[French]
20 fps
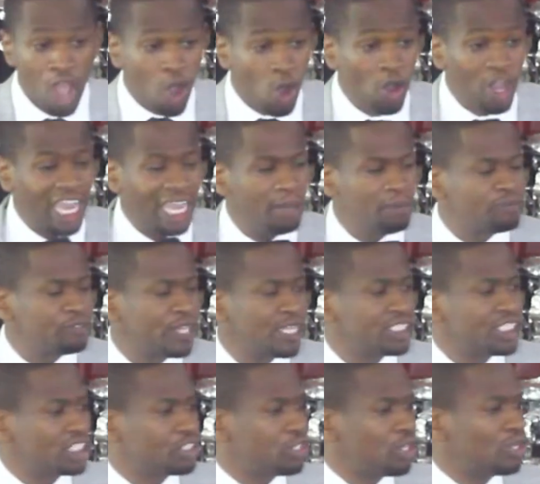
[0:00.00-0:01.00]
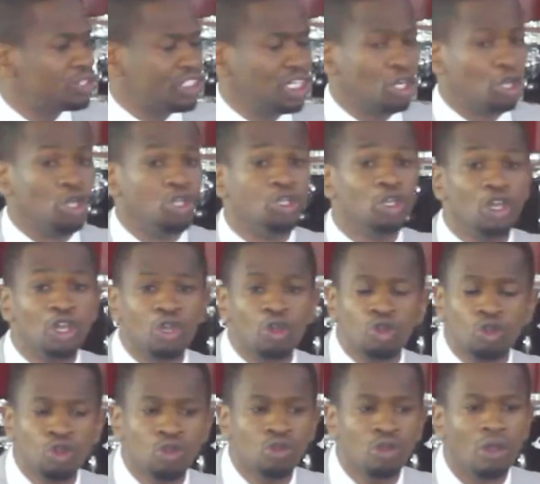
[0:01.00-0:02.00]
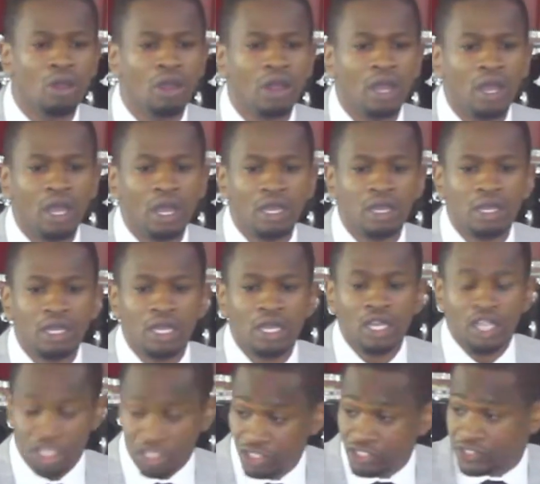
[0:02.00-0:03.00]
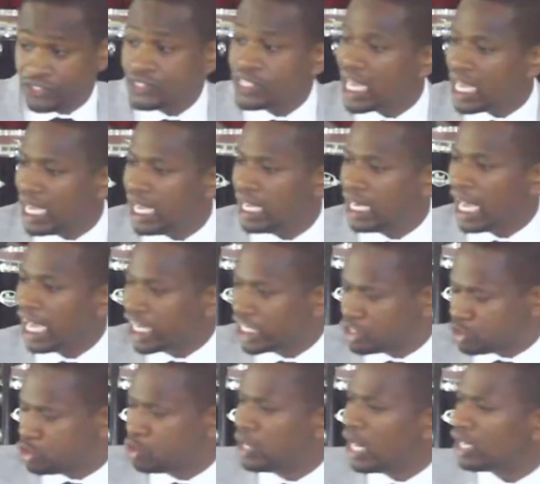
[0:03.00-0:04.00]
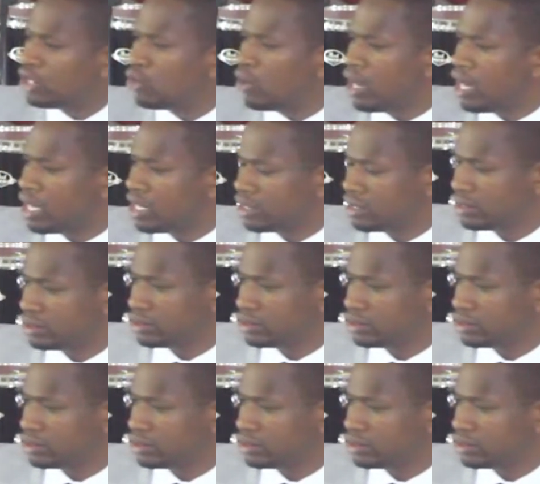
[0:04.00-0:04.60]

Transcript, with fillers: Horeb, frères et sœurs, c'est le lieu où Israël a reçu la loi.